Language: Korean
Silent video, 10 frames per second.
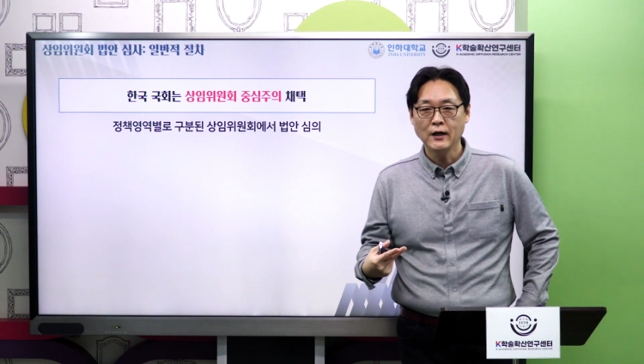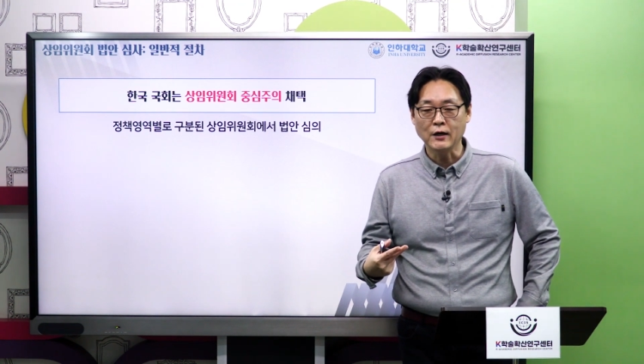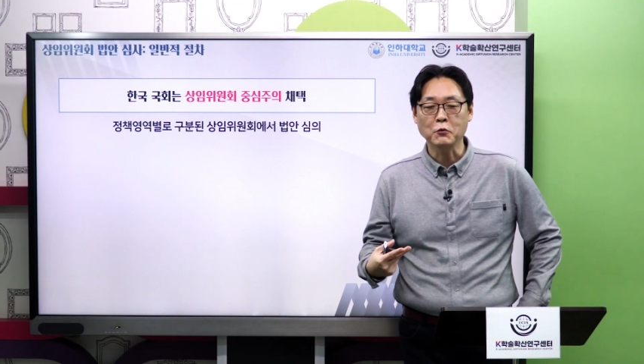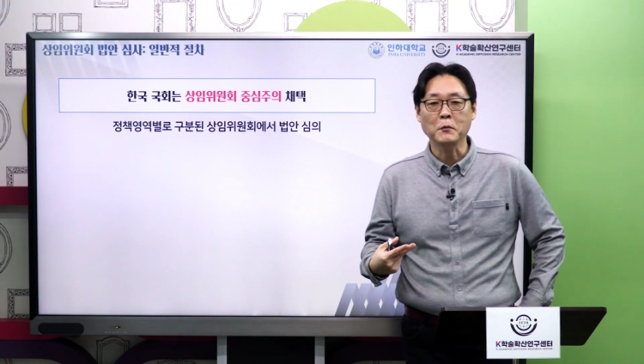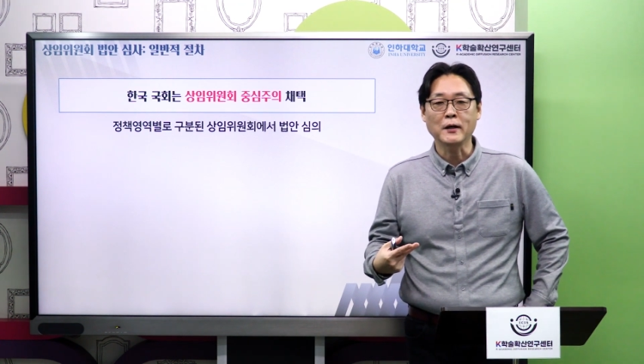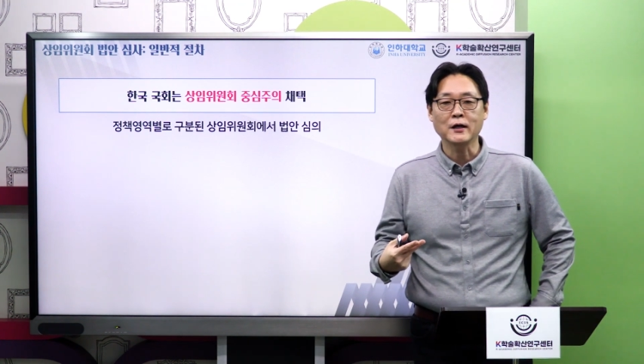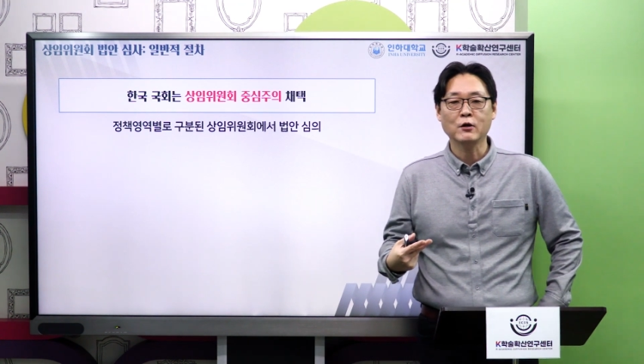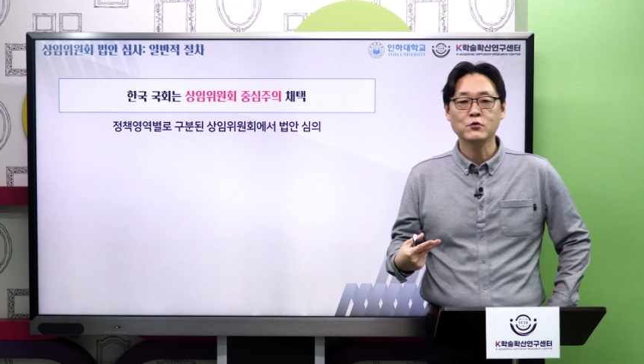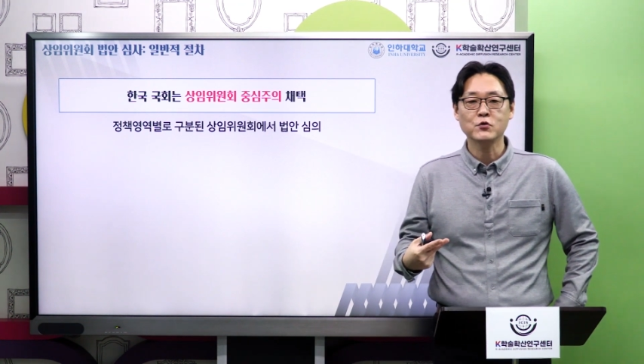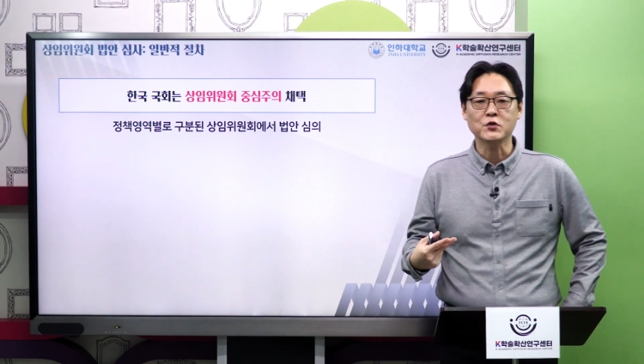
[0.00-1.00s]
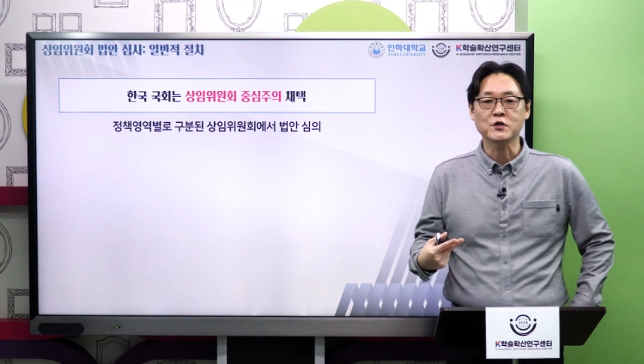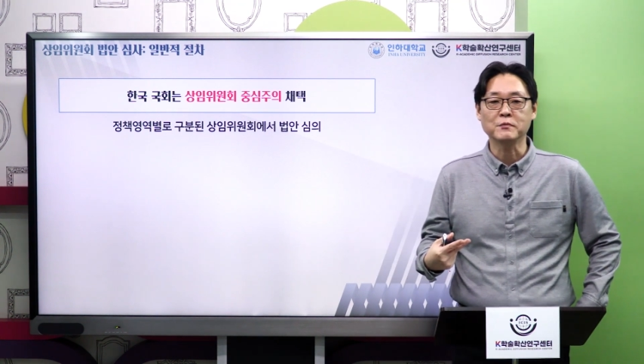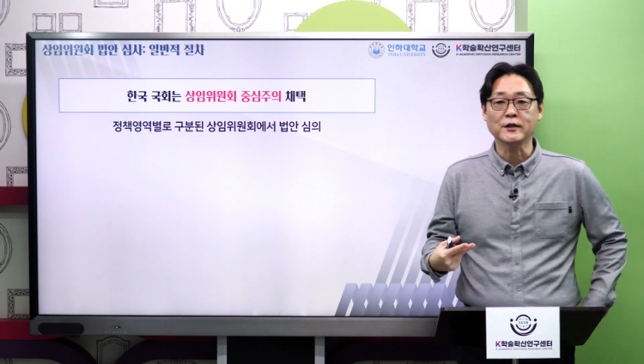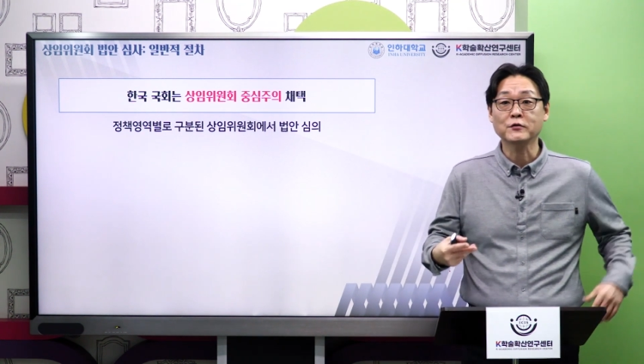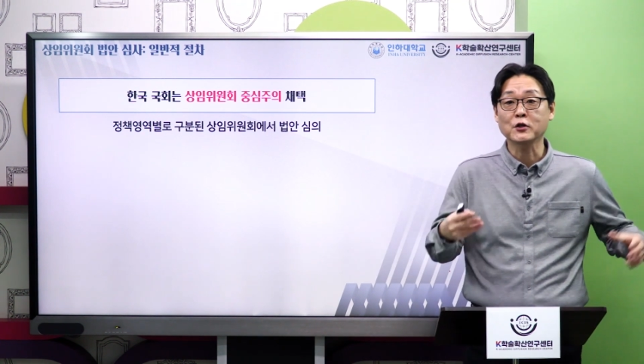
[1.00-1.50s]
라고 말을 할 수
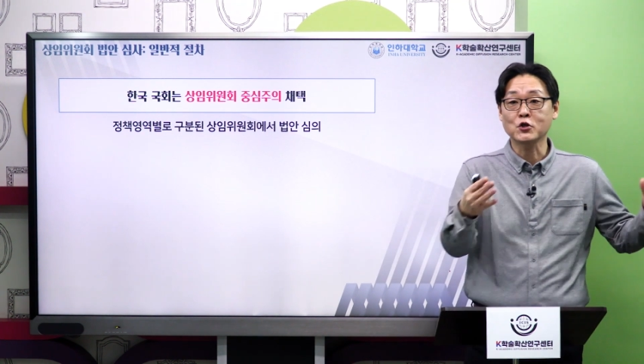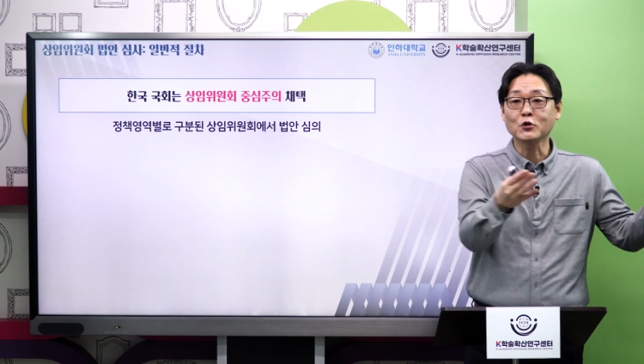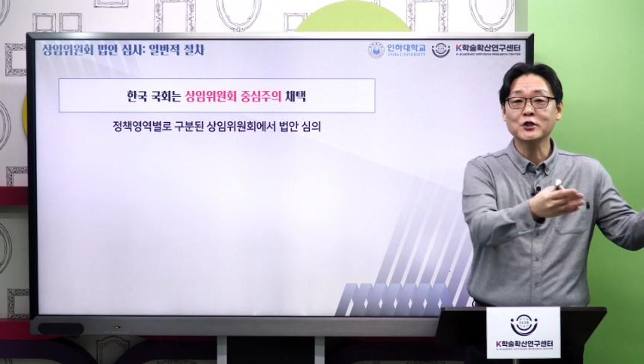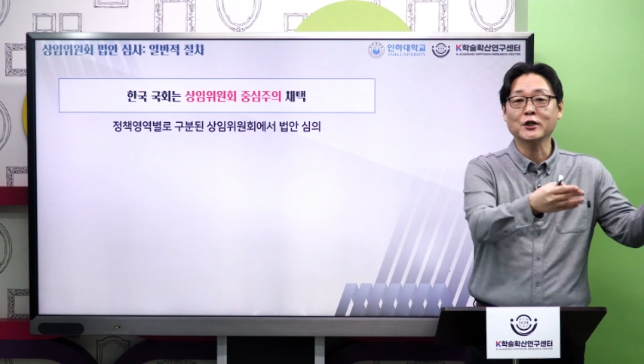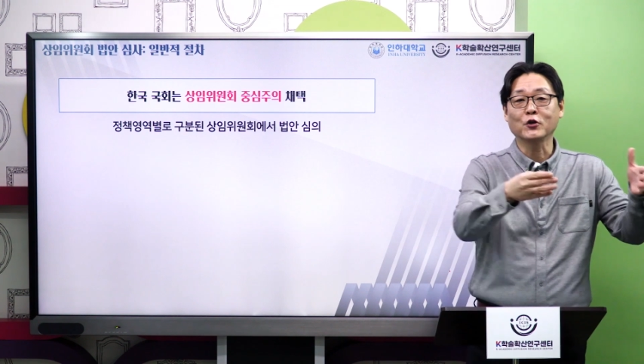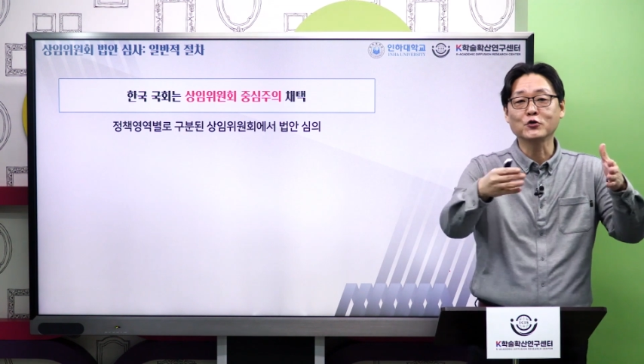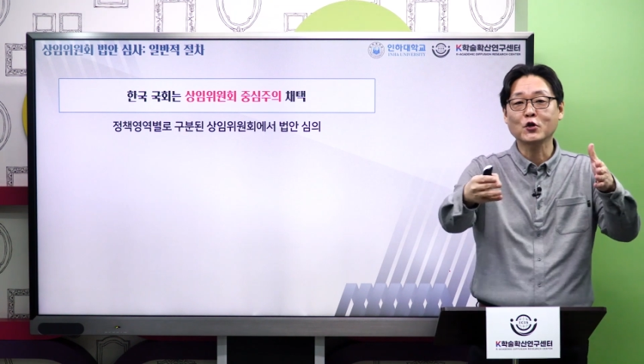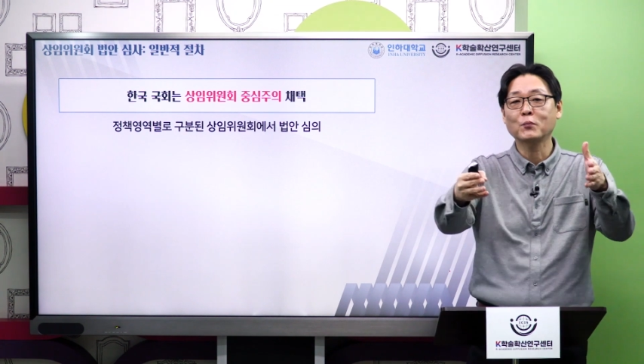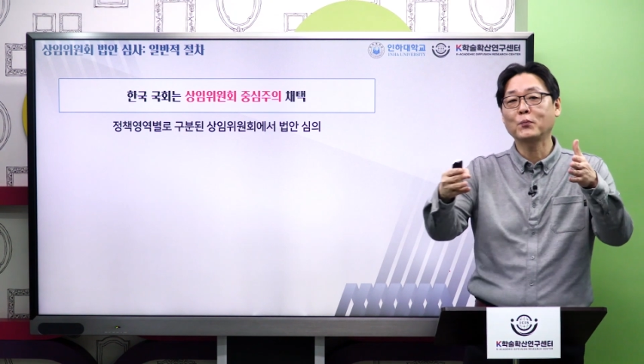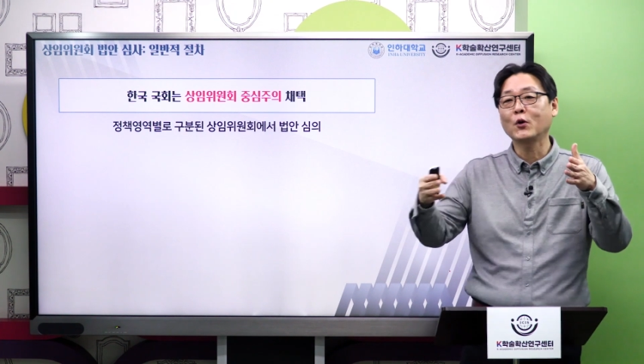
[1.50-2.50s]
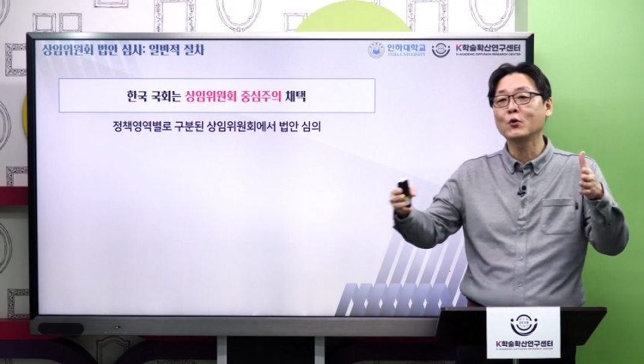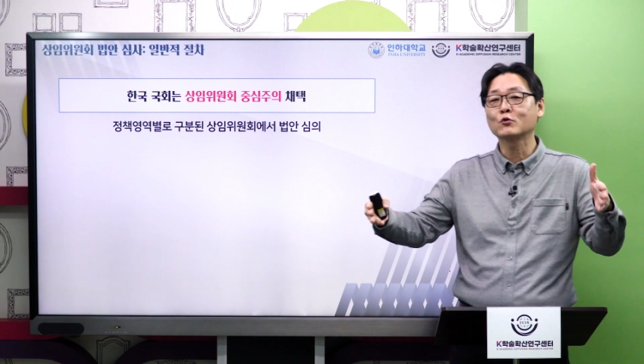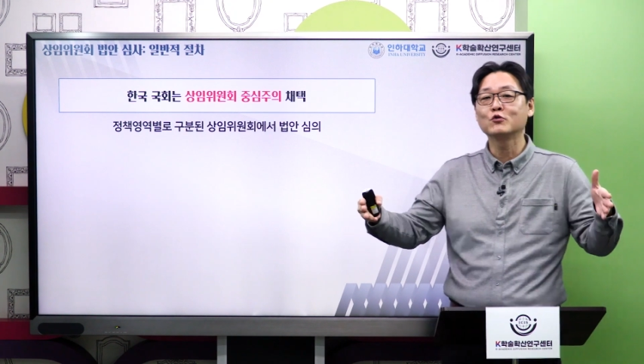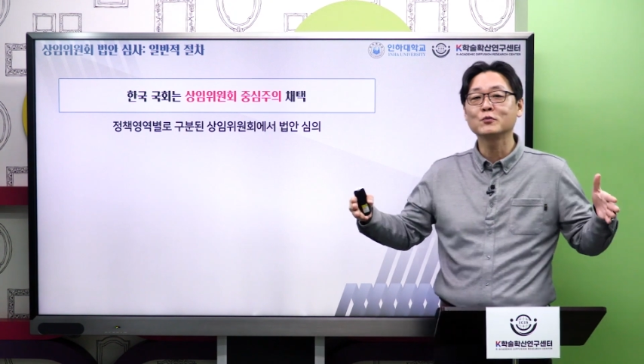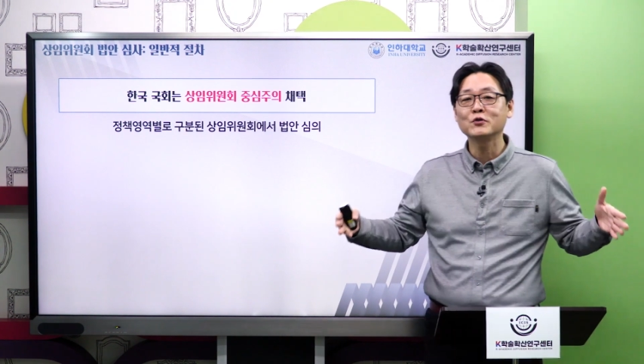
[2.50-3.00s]
있습니다. 그래서 그 정책
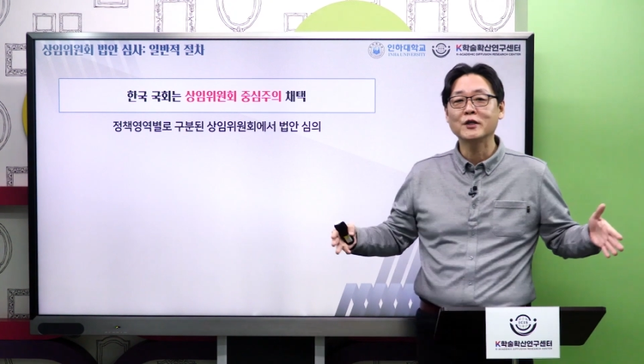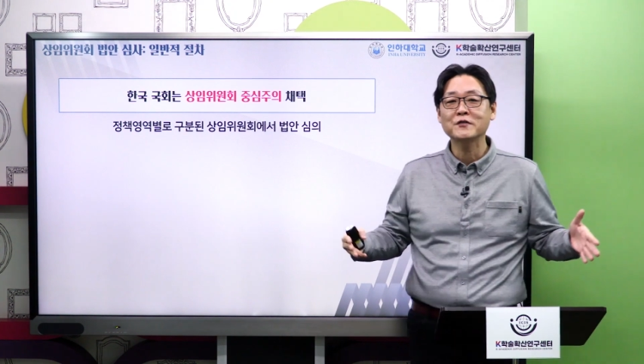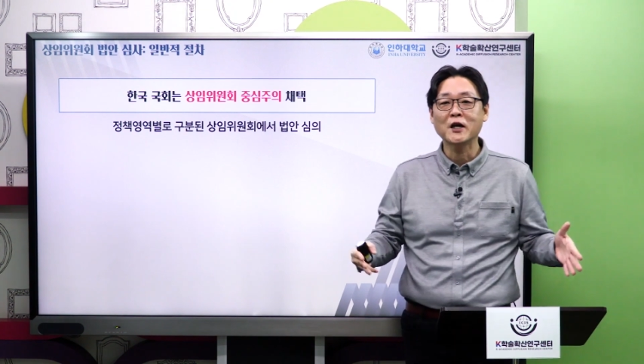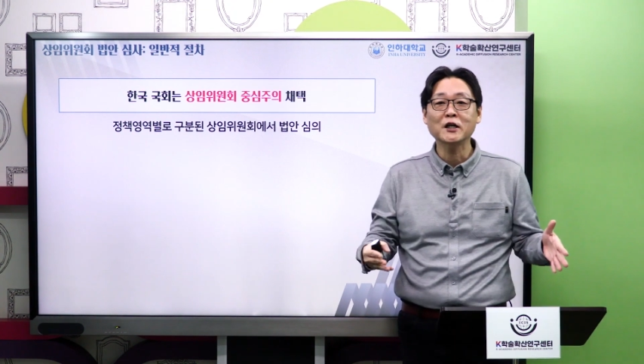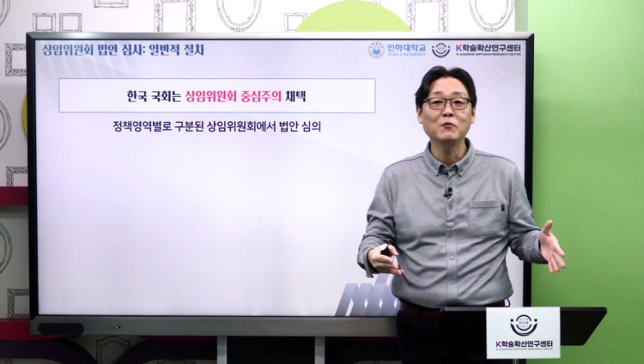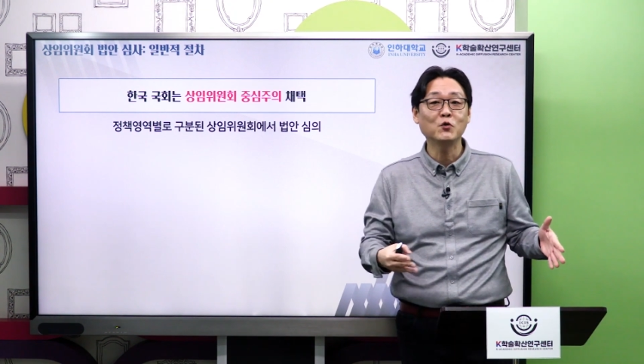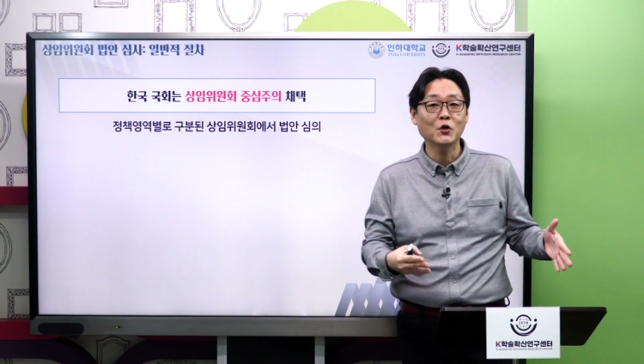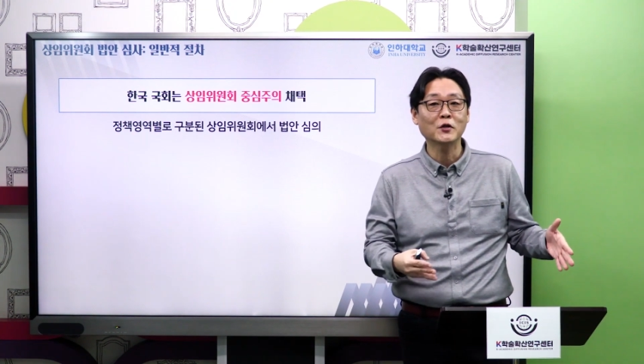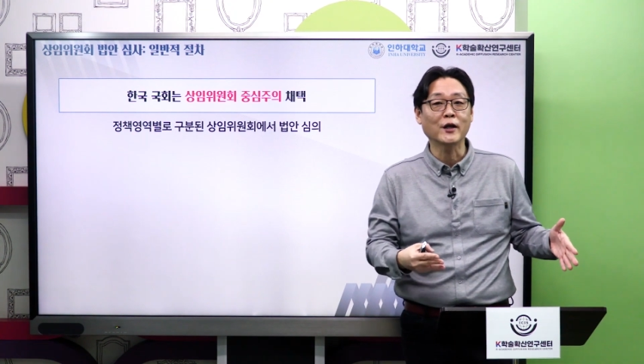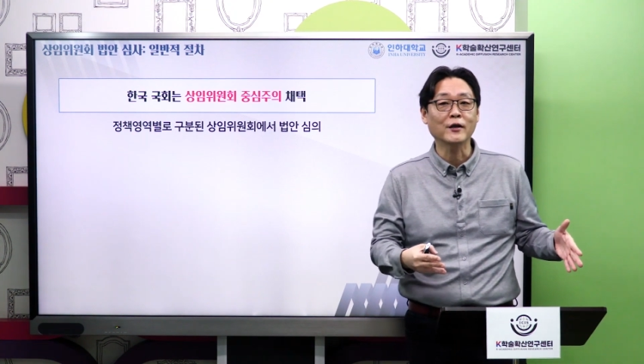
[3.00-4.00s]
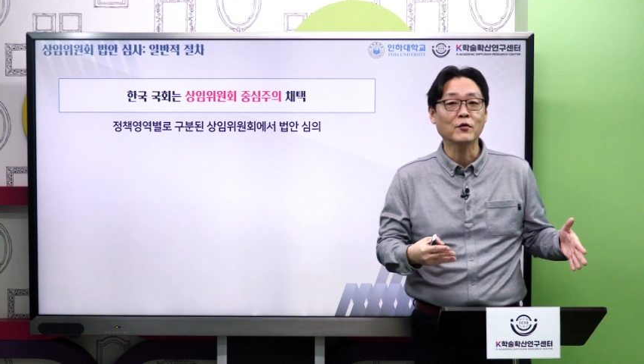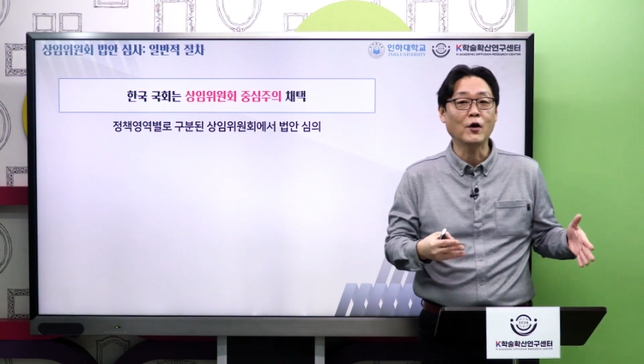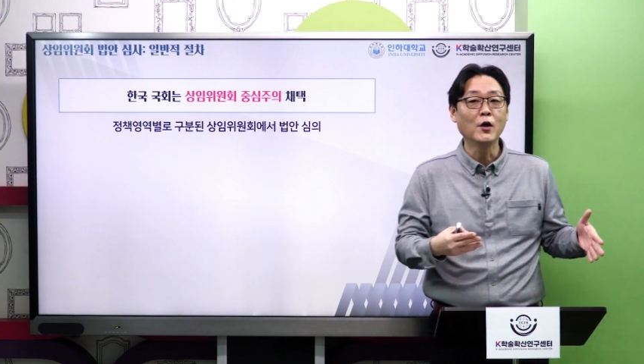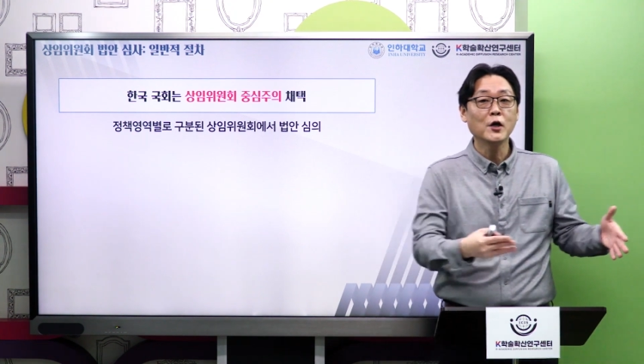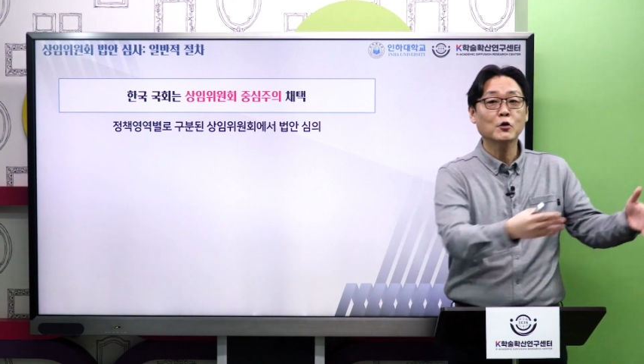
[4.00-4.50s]
영역별로 구분된 상임위원회에서